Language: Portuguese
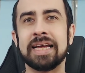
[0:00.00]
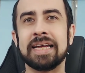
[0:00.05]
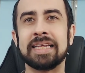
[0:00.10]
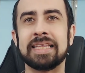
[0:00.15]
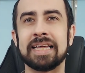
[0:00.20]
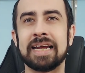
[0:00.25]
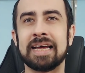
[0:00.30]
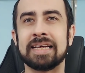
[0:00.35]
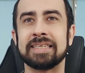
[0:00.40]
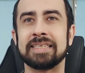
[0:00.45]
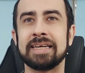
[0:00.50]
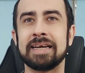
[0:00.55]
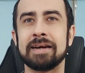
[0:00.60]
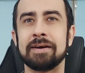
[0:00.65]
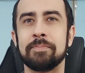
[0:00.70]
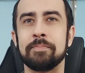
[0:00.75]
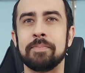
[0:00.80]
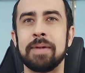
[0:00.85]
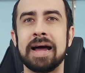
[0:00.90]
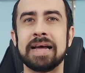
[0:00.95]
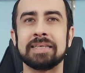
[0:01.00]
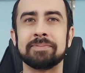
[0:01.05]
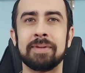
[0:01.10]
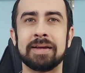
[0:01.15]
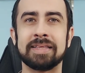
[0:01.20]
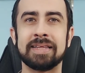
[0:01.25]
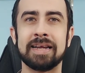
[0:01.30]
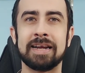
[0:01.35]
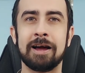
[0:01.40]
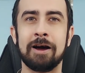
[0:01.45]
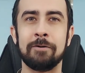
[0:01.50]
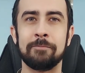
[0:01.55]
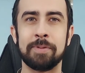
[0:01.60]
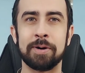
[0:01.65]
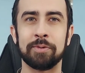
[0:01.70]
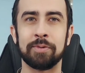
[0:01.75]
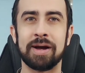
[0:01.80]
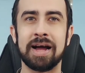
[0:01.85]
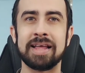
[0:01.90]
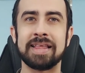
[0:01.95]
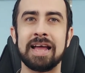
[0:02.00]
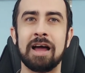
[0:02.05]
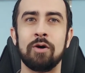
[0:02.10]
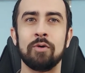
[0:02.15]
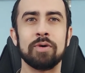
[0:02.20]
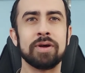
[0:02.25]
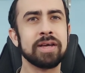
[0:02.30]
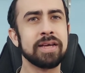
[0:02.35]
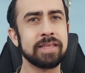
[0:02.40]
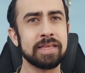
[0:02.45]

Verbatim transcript: e trazer mais material para o canal e